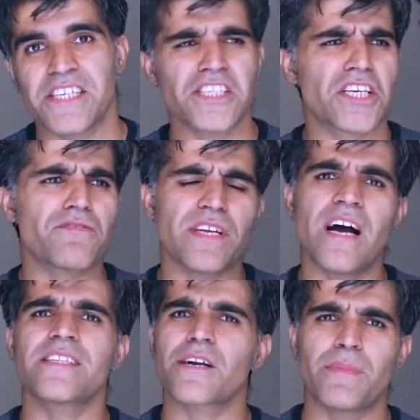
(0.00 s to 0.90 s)
ये सिर्फ
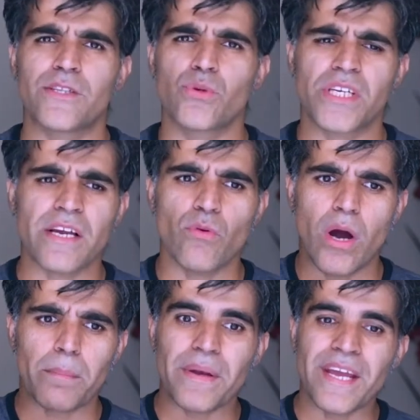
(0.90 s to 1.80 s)
यहाँ तक महदूद नहीं है वो
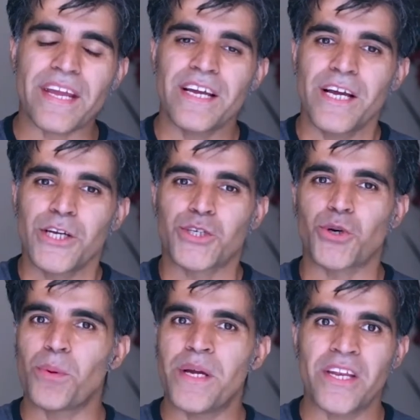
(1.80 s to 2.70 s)
अपने
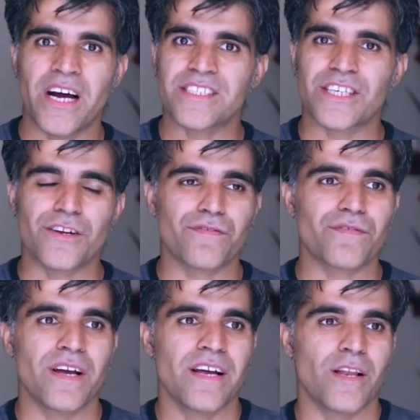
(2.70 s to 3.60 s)
शो में ना सिर्फ
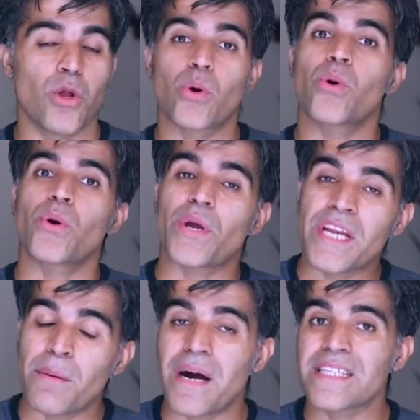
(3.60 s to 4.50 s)
लोगों को
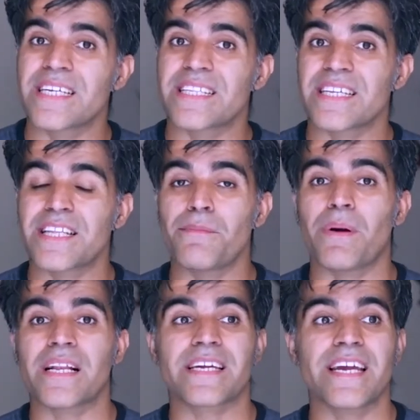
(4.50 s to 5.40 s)
इनाम देते थे
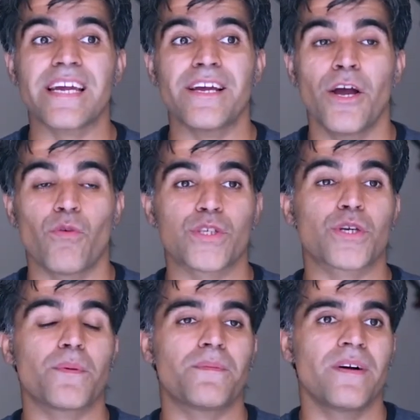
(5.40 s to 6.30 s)
बल्कि वो
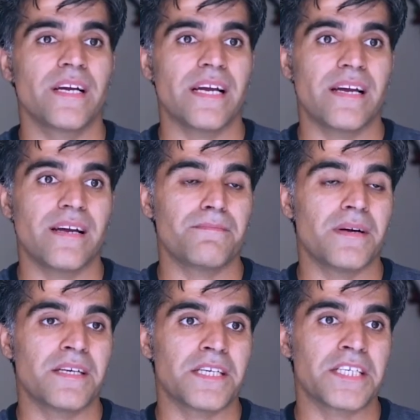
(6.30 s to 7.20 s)
सिर्फ
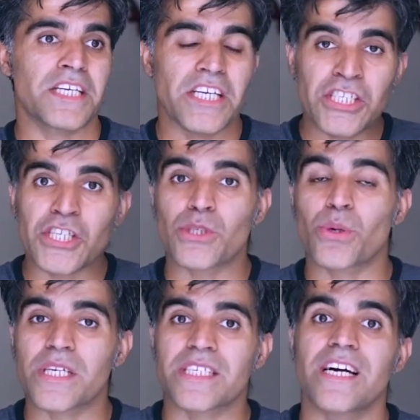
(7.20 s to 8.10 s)
ये इन चीज़ों
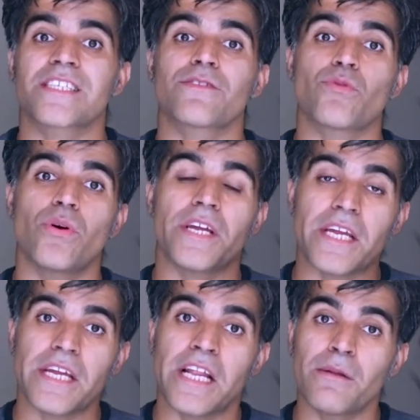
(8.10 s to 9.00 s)
के साथ साथ वो
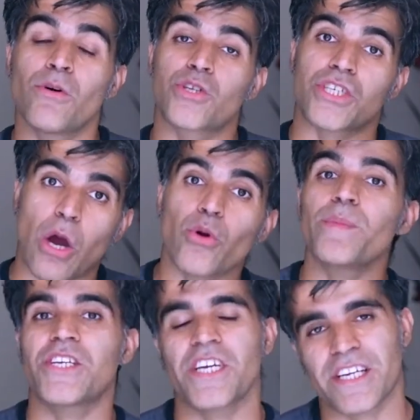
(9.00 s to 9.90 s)
इल्म और शौर
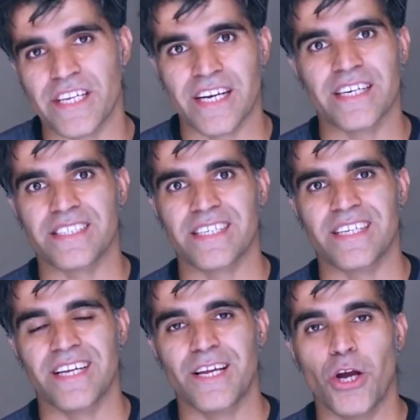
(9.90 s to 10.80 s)
भी शेयर किया करते
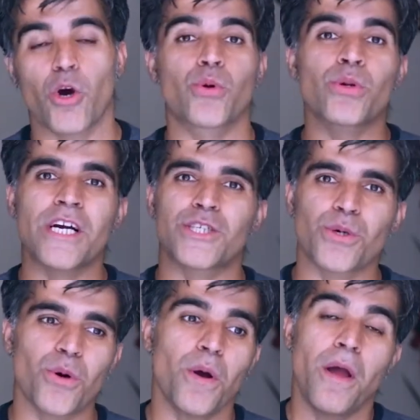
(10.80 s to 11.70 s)
थे और उनका शो